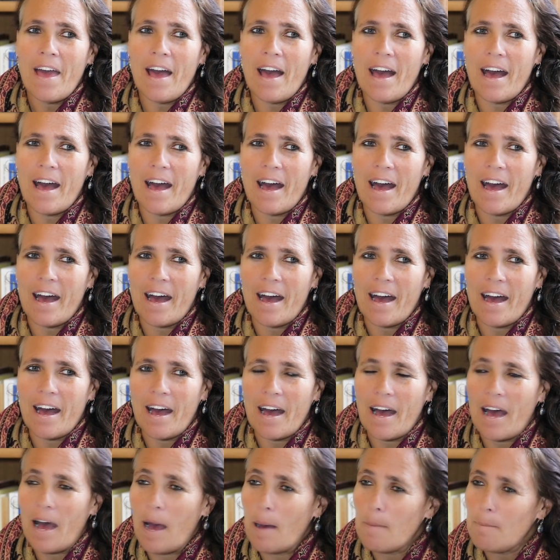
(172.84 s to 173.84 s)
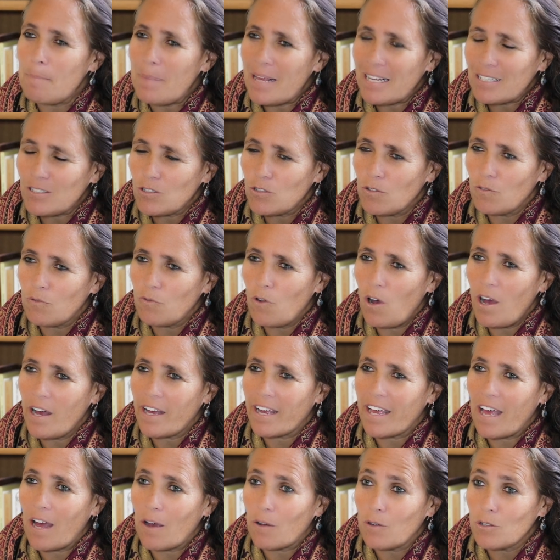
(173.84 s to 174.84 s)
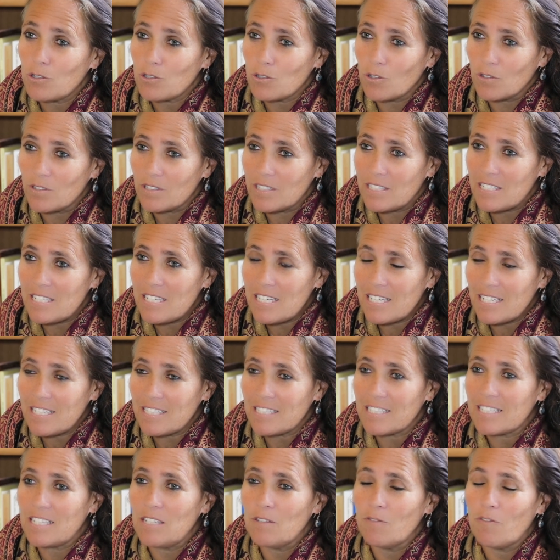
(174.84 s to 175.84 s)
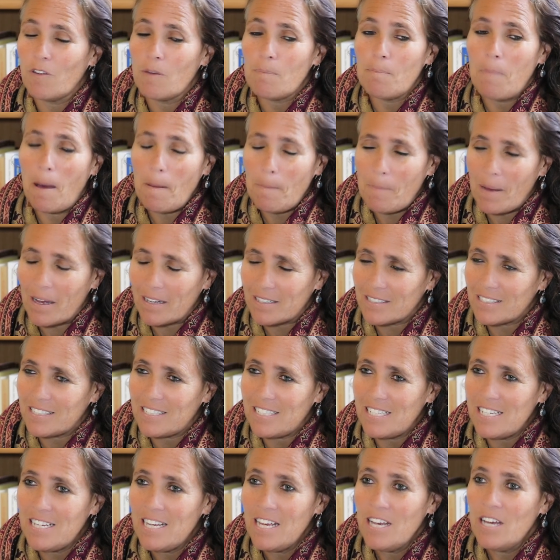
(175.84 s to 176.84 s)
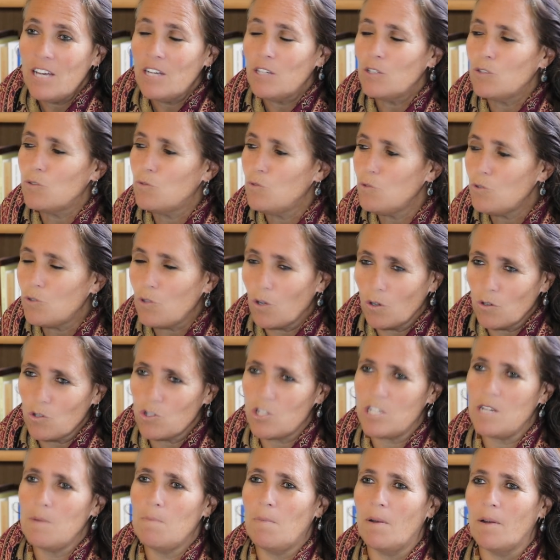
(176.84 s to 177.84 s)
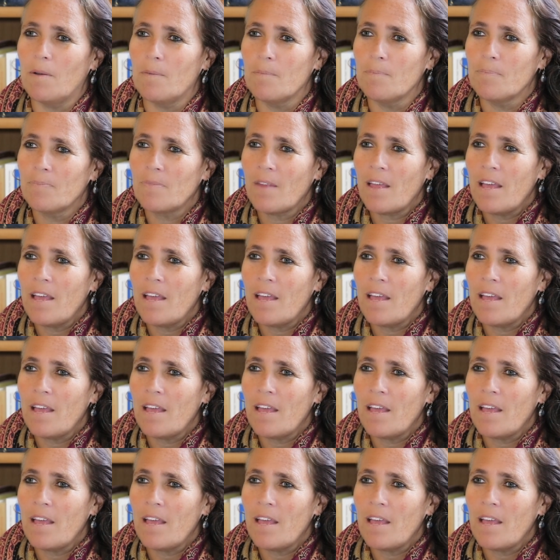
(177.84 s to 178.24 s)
à, à percevoir et à ressentir ce qui ne fait pas partie du tangible